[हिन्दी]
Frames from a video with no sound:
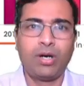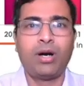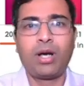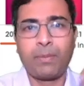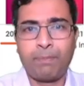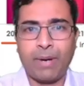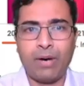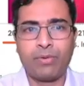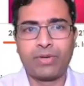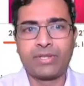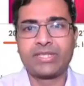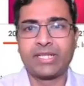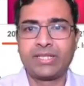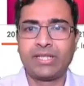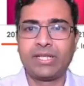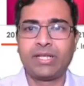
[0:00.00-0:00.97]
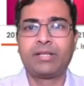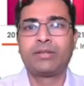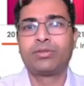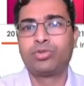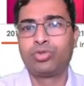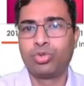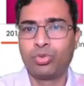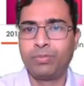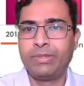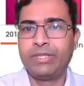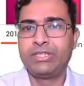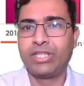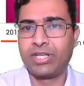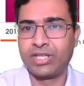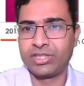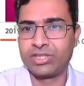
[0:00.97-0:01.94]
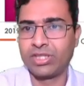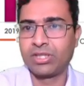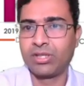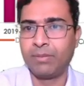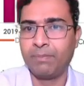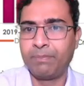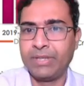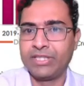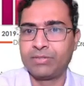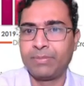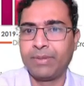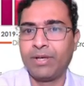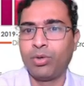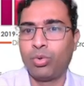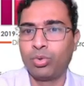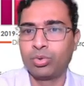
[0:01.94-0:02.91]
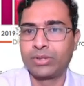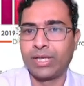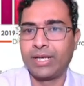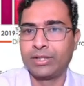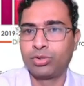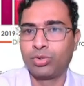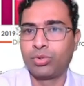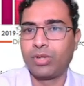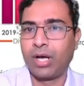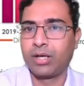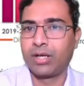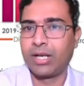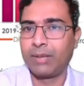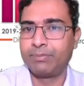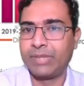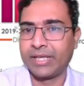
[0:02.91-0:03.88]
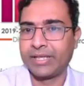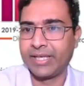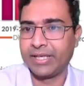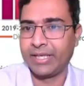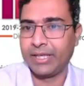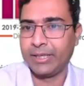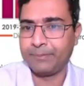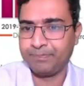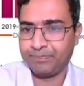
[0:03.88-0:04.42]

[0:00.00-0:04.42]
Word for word: हर पावर सेक्टर जो भी जनरेशन कंपनीज में होता है तो अगर आप देखेंगे